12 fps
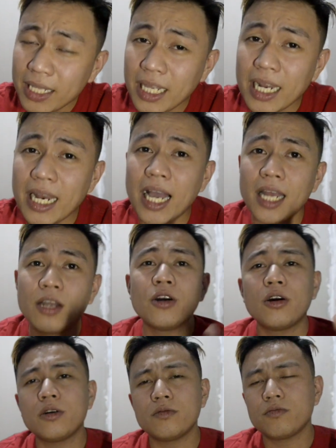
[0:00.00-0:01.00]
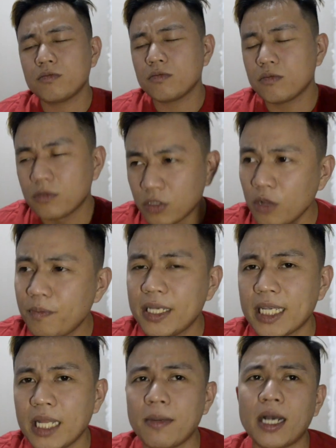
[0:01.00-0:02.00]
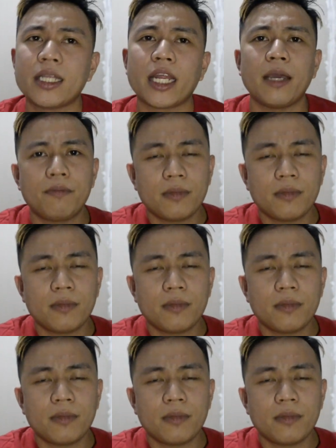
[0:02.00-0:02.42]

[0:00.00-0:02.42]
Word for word: hindi nanalo, don't be sad mga dre.